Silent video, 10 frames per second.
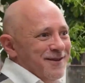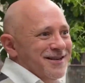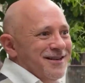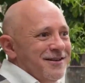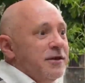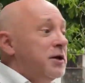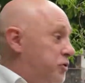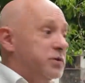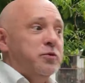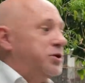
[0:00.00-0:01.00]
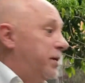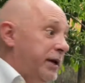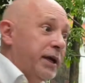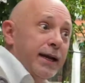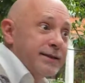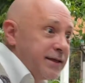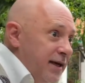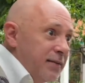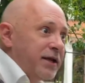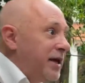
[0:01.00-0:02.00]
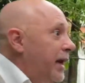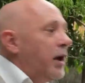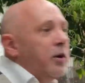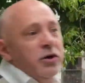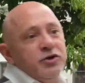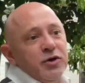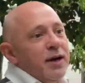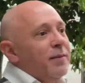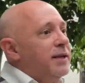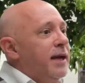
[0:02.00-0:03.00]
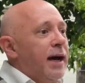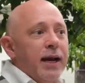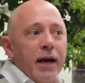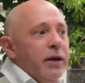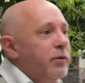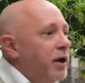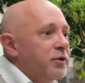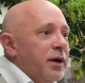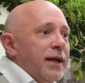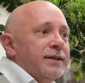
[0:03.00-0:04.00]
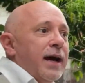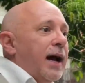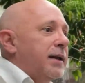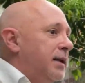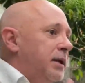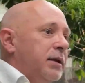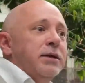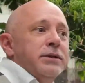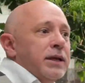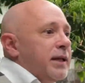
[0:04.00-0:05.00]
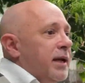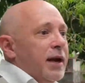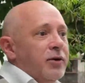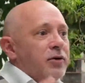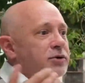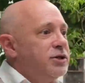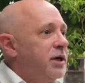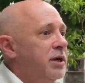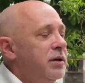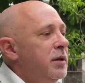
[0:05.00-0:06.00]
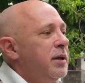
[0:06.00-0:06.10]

¿sí? Entonces muchas veces a las 6 de la mañana, 8 de la mañana, 4 de la tarde, 7 de la noche,